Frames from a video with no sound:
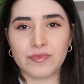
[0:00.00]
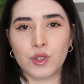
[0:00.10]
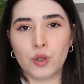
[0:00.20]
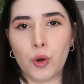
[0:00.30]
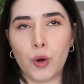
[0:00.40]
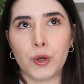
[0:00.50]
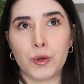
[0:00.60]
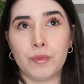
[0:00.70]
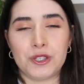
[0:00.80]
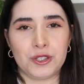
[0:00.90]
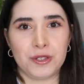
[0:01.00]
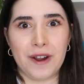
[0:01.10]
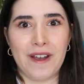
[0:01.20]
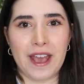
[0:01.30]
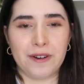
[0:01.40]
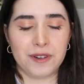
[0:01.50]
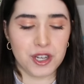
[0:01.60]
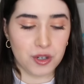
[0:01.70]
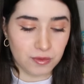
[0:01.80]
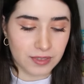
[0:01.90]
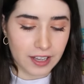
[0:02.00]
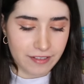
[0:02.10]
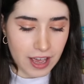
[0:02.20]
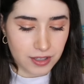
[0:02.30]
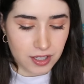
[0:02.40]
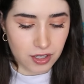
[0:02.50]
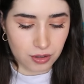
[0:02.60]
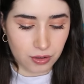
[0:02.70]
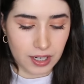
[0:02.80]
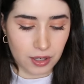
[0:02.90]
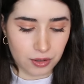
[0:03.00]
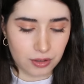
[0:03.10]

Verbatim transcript: do grupo Editorial Record, um da Verus Editora e